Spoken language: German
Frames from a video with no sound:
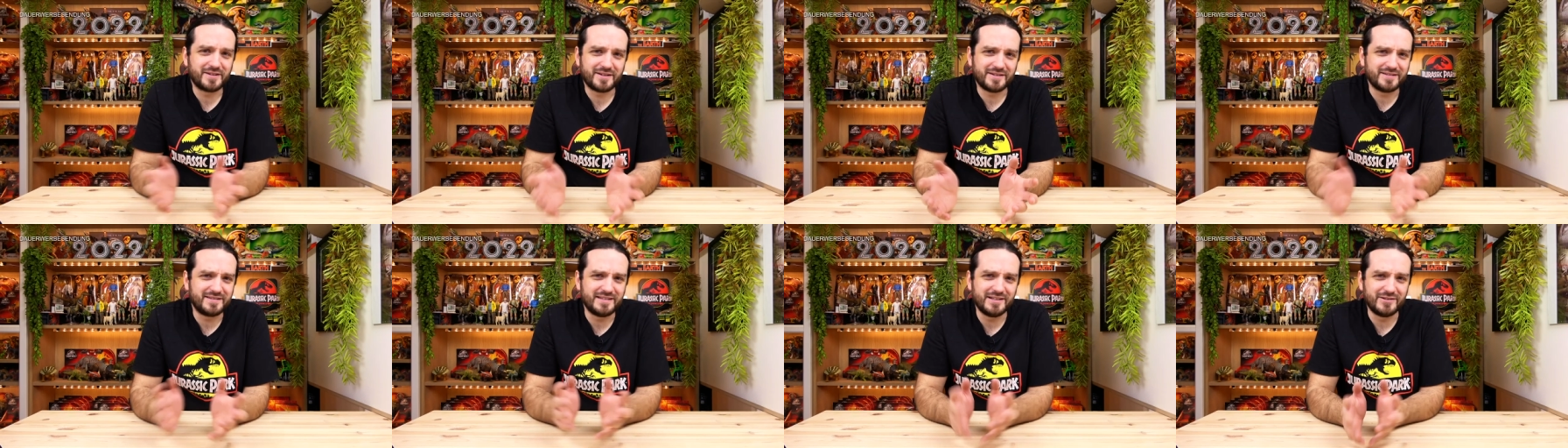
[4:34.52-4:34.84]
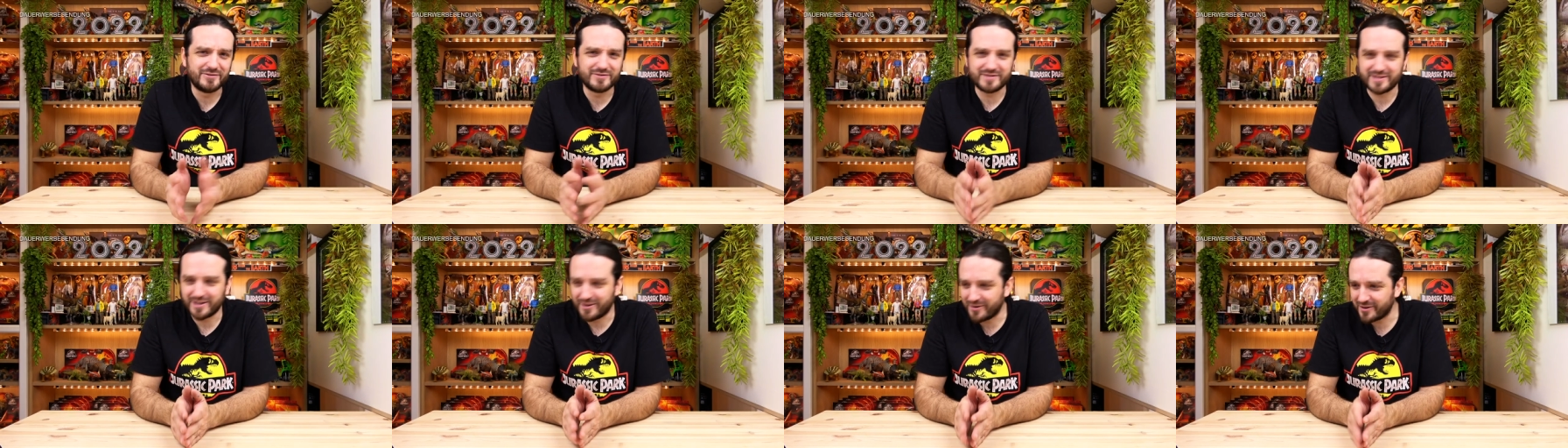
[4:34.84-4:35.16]
äh,
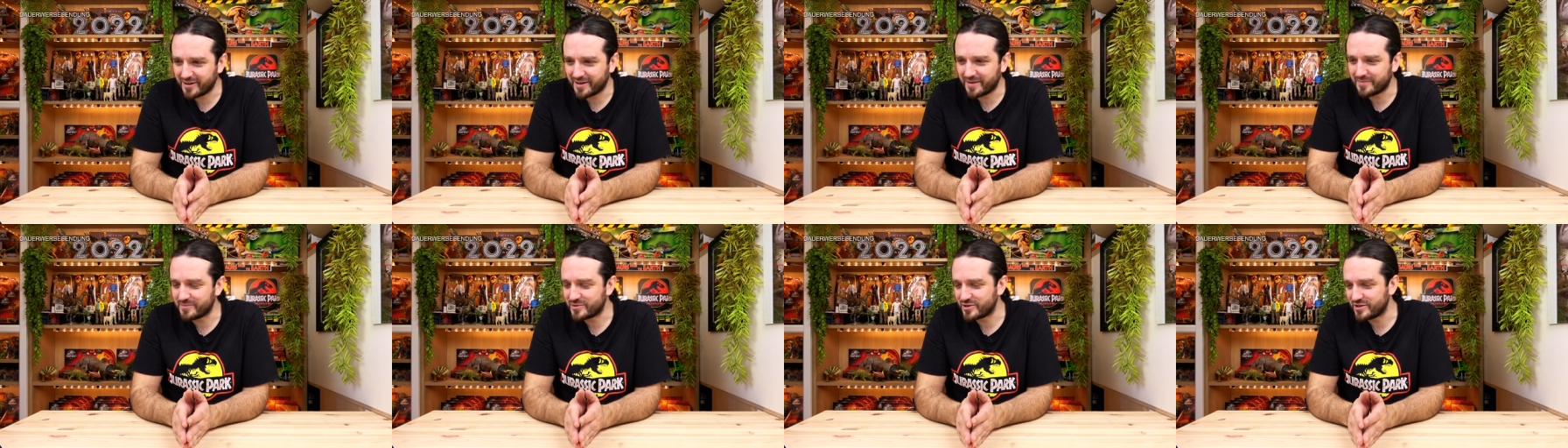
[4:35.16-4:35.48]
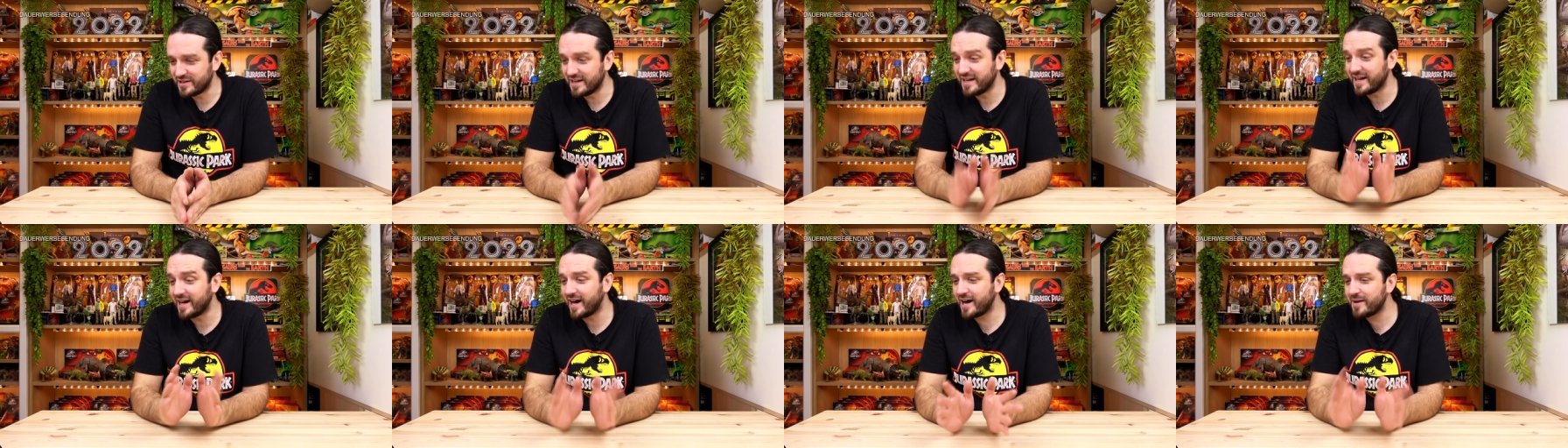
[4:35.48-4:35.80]
Dinosaurier im
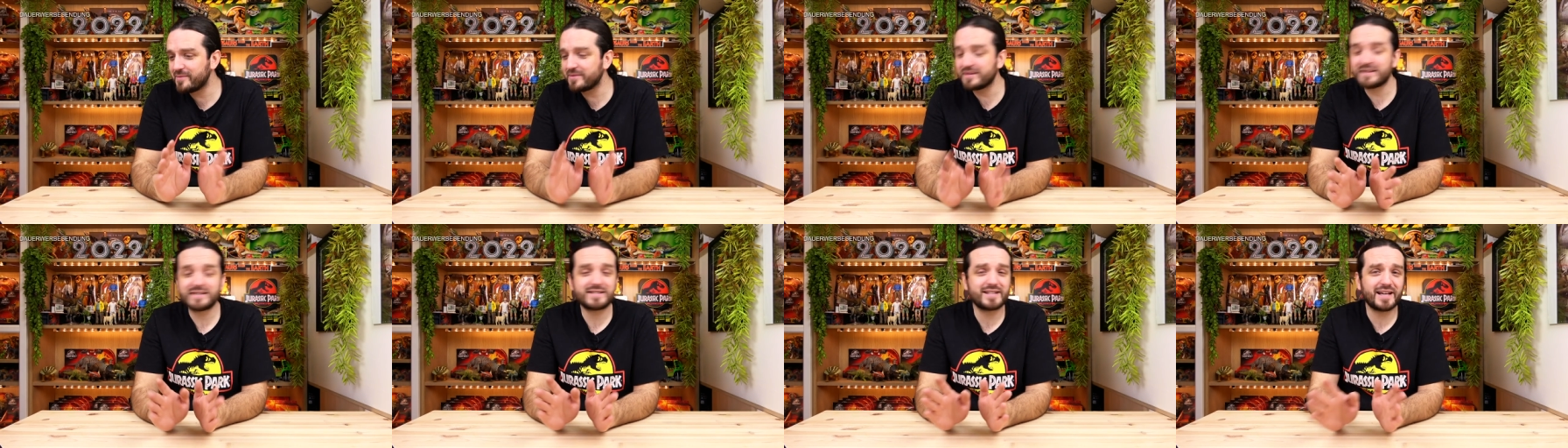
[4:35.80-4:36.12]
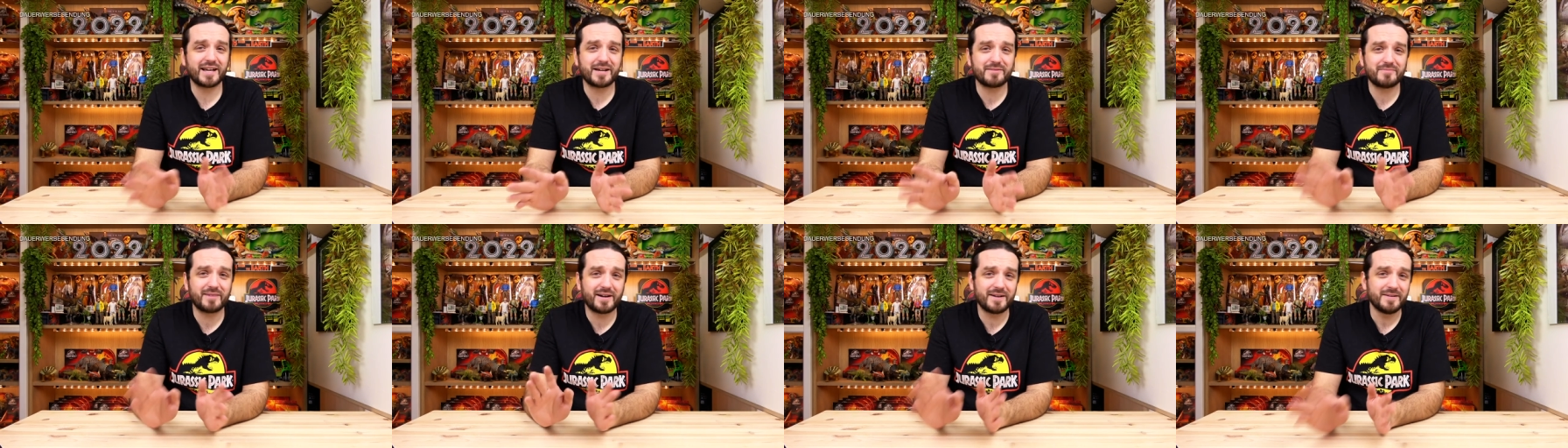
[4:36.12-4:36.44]
Schnee. Aber ich
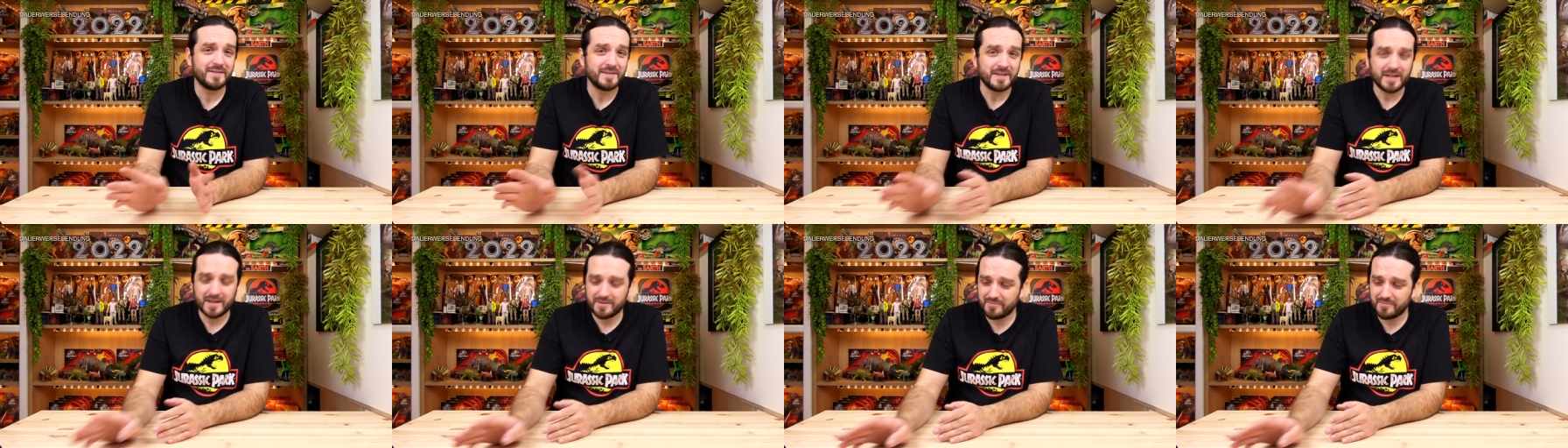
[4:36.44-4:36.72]
denke mal,